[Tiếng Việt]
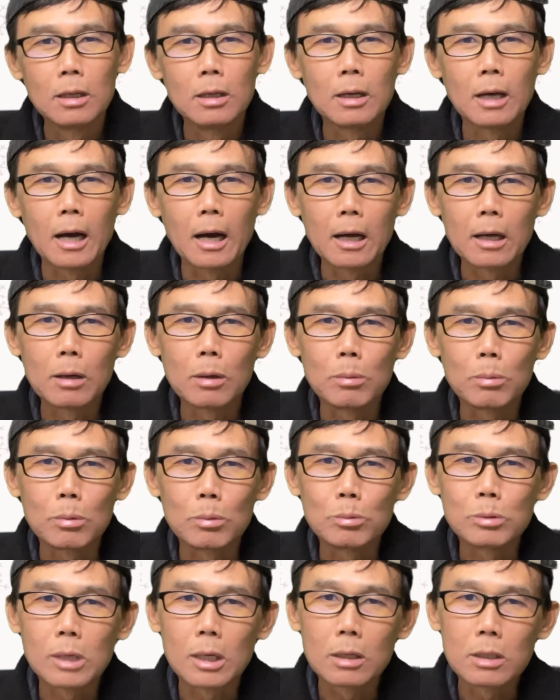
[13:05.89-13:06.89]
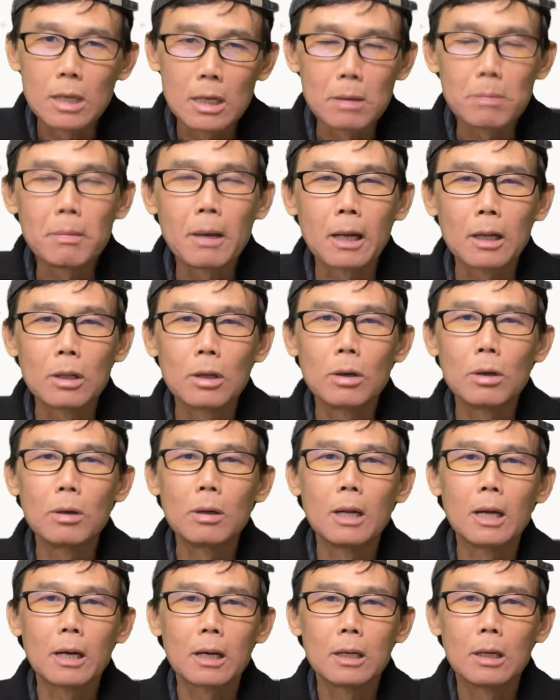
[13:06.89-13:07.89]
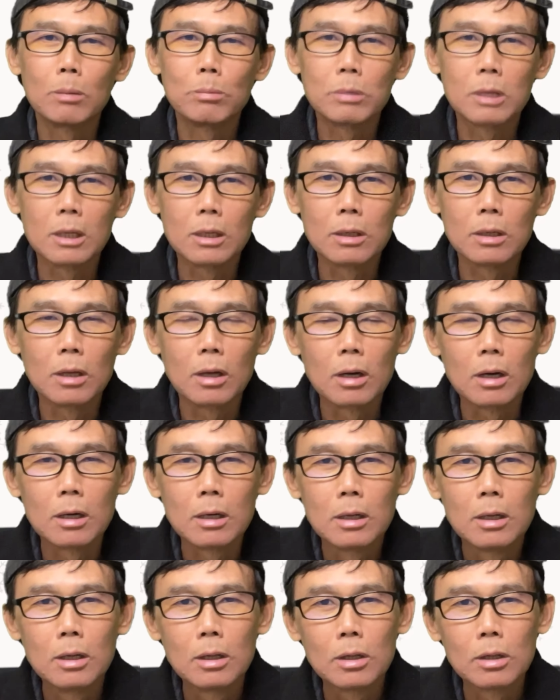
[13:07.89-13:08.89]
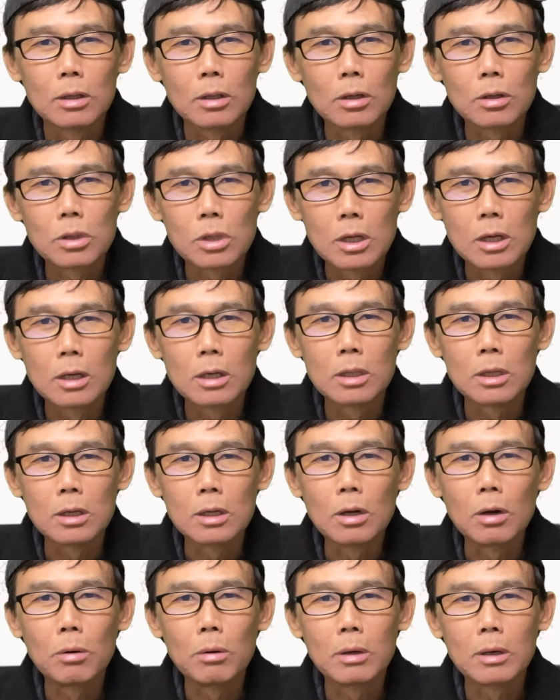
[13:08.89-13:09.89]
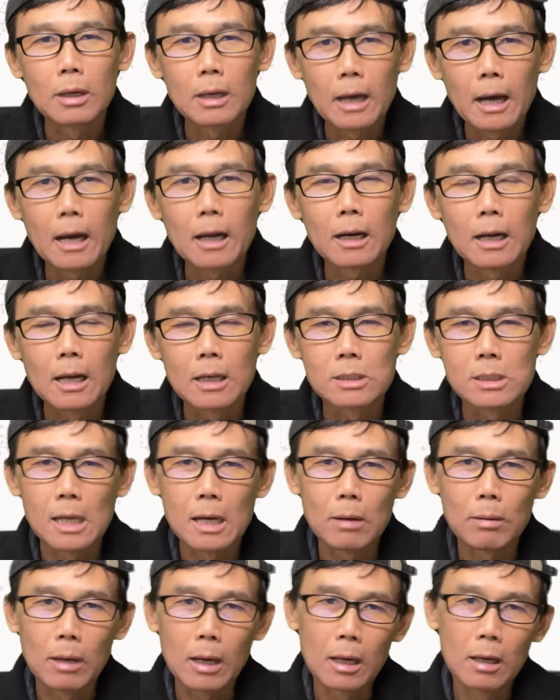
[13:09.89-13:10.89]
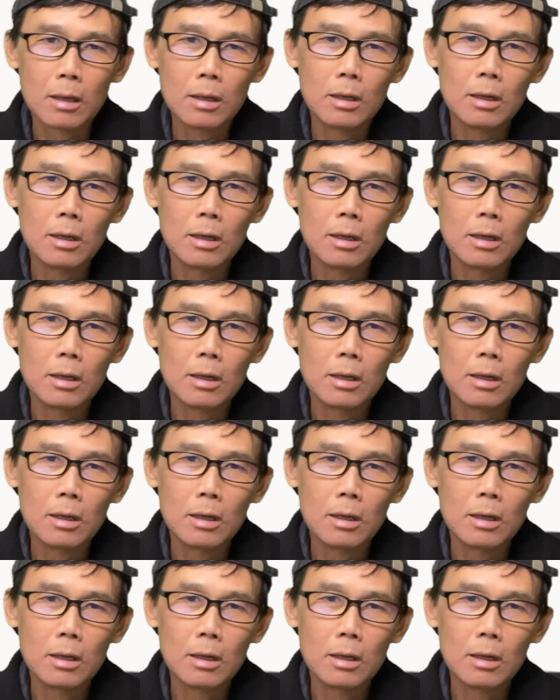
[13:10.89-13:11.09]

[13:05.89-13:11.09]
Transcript: hải ôn cũng sẽ nhấn mạnh vô là cái động từ đó nó chia những ngôi nó khác ra sao nha